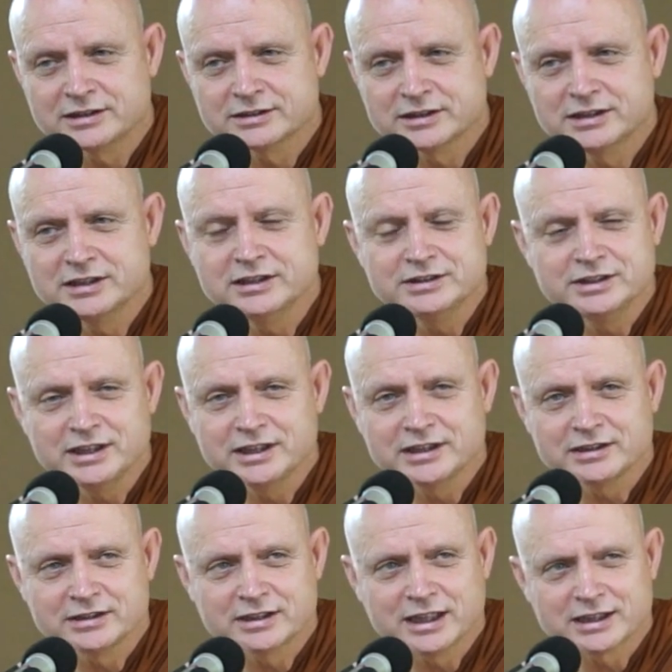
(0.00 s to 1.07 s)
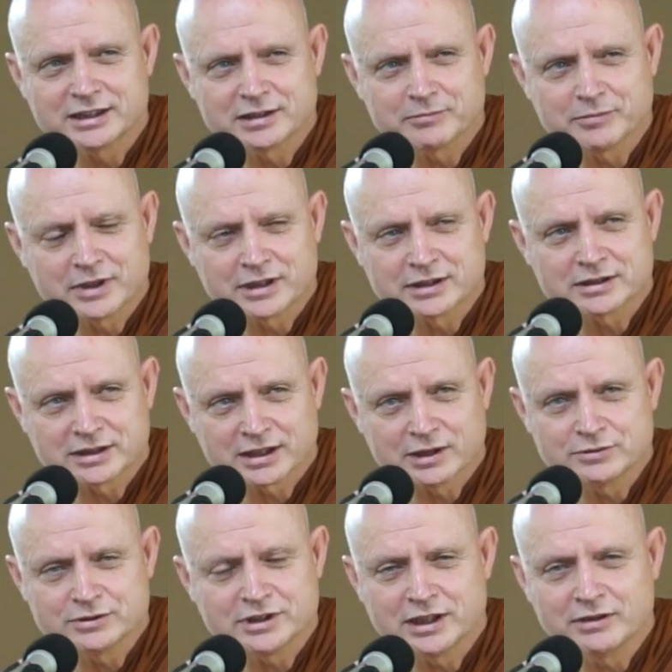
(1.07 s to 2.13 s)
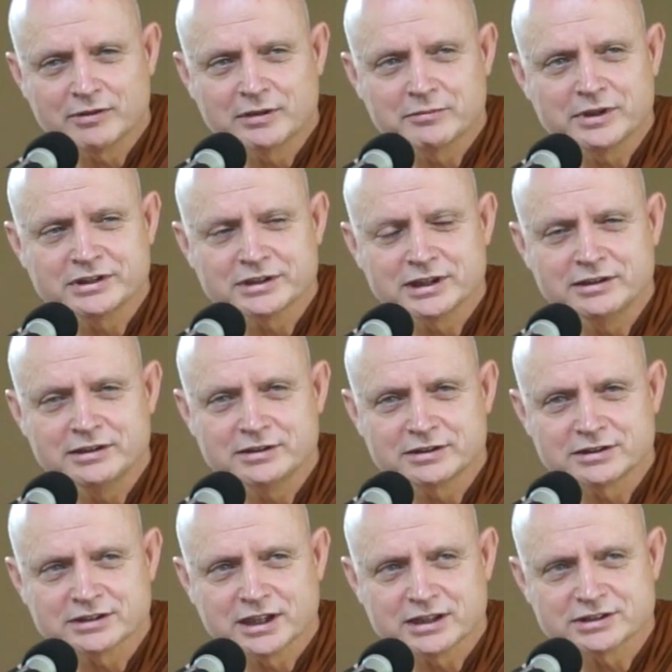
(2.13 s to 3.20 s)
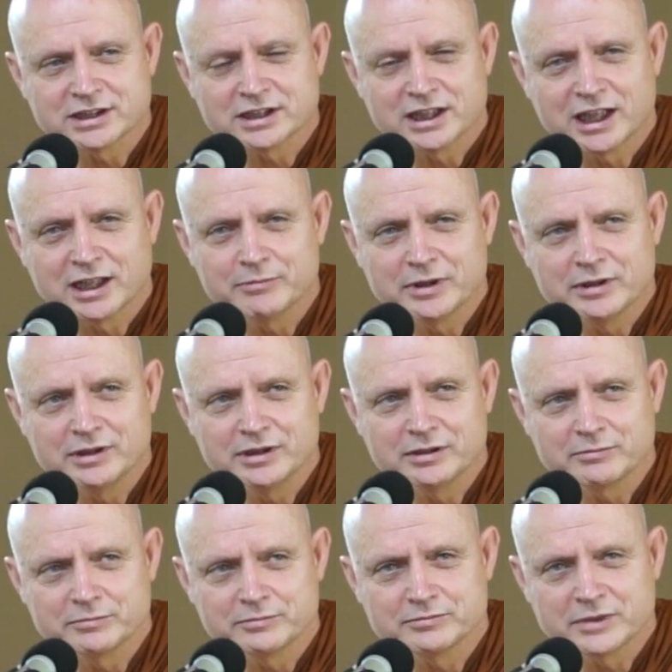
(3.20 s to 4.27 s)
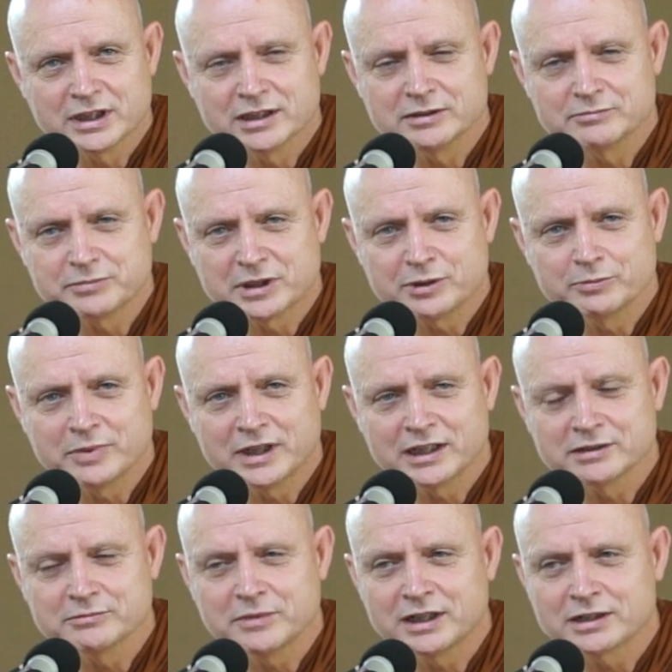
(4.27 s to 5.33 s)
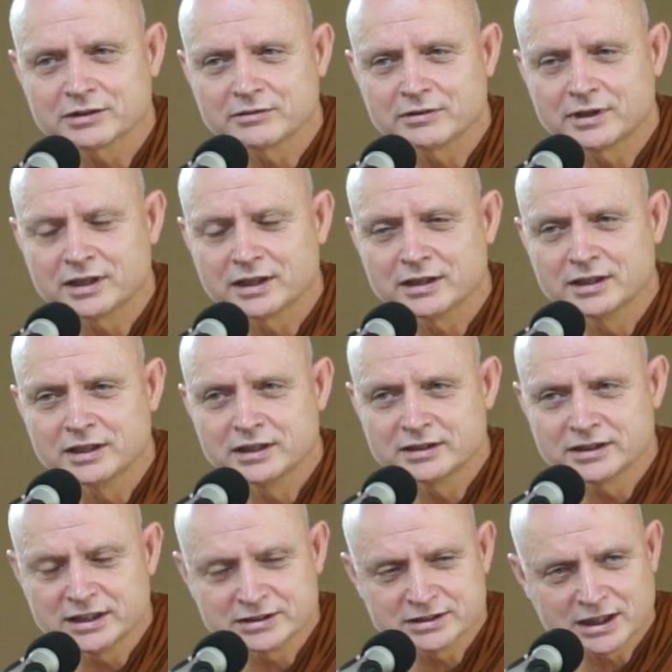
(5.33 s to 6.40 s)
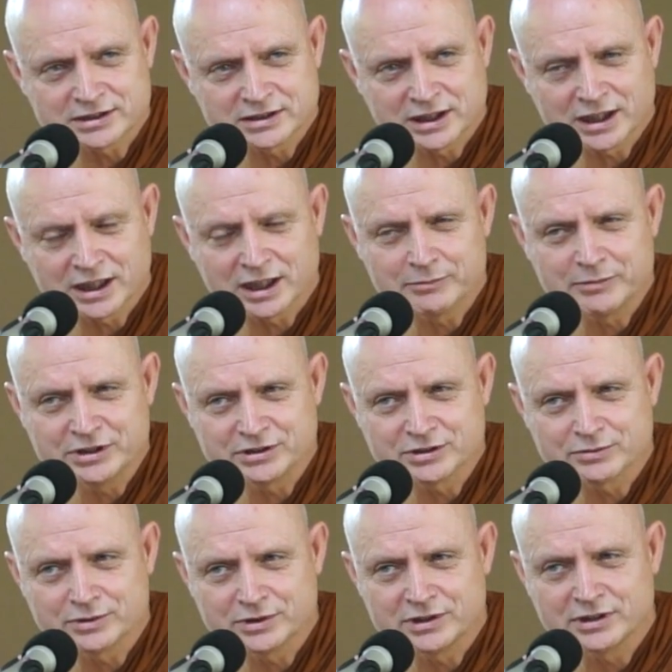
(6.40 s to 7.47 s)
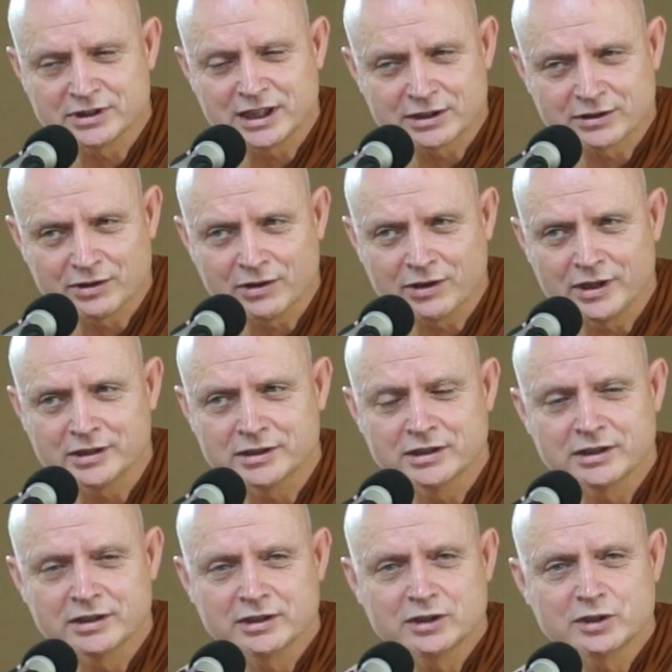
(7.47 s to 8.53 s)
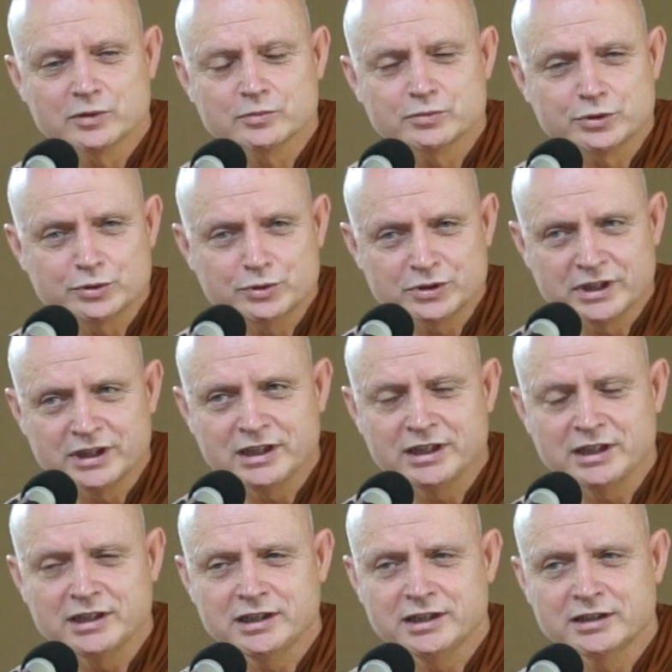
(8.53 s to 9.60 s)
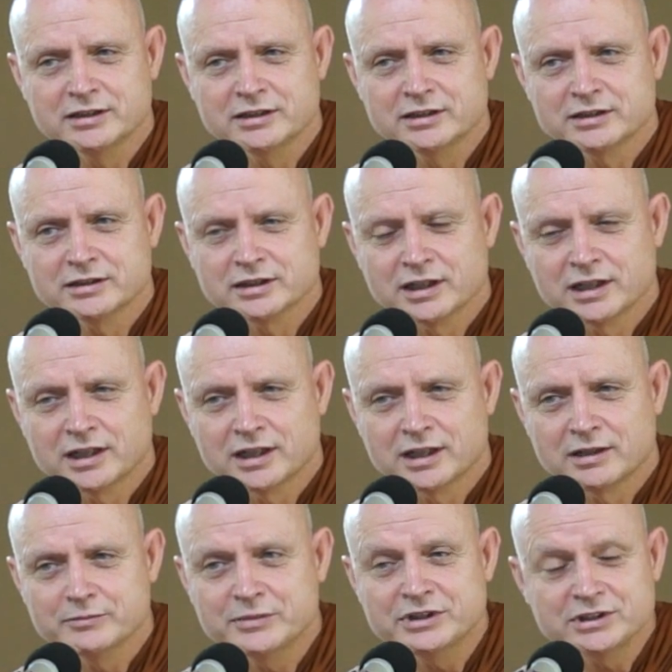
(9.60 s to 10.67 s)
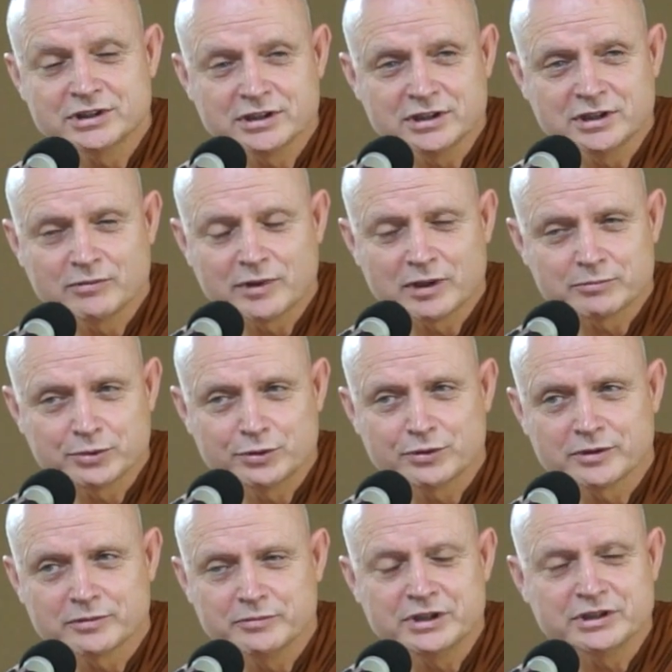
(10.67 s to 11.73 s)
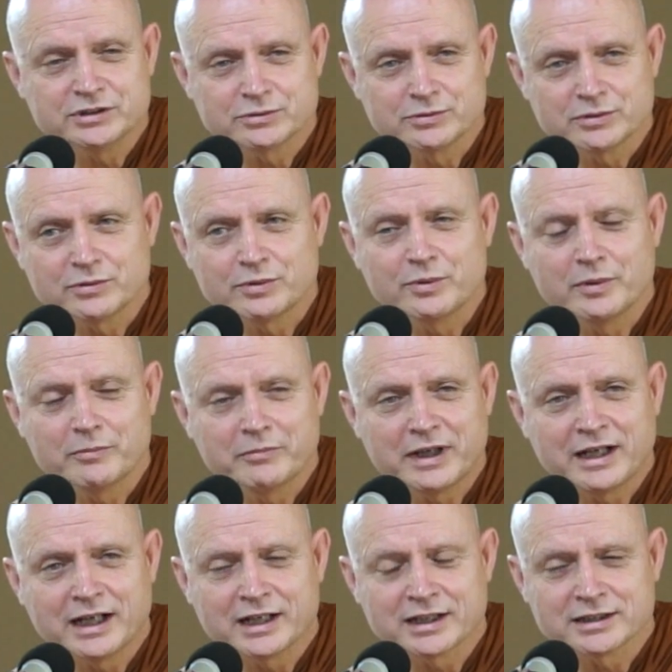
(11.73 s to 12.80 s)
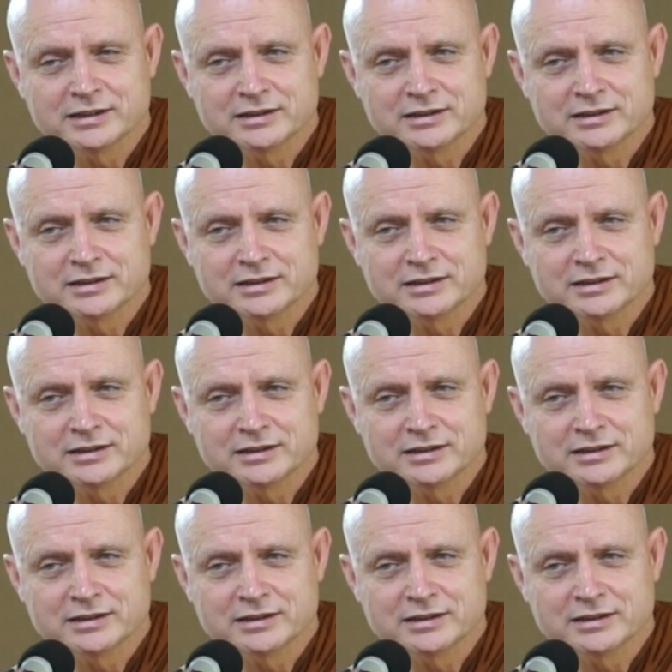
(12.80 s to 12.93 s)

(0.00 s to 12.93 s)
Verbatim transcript: แต่ที่จริงอาตมาเข้าใจว่าไม่ใช่เรื่องศาสนาเป็นเรื่องเผ่าพันธุ์มากกว่า แต่ศาสนามีส่วนหนึ่งอย่างน้อย ผู้ที่มีชื่อว่าพุทธมีส่วนร่วมบ้าง